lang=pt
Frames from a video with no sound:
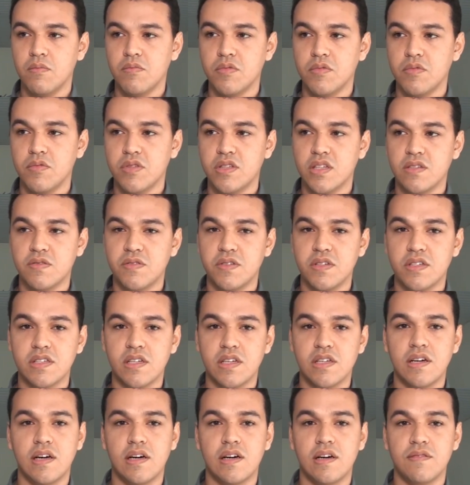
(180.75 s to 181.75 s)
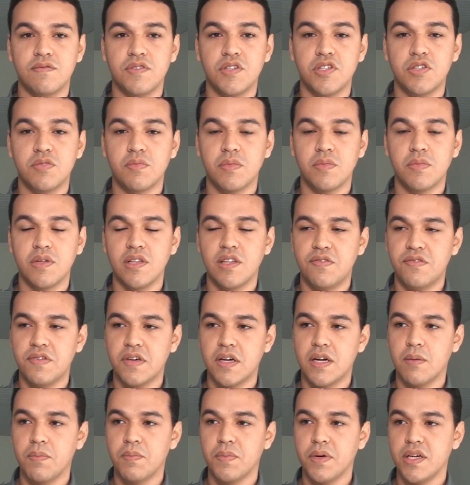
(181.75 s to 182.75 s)
Muitas vezes a, a, vítima ali
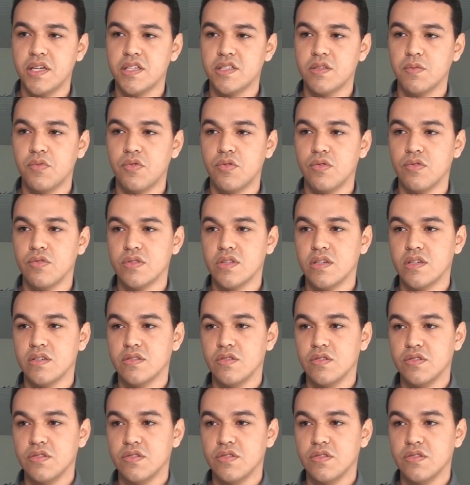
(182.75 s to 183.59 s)
fica presa por conta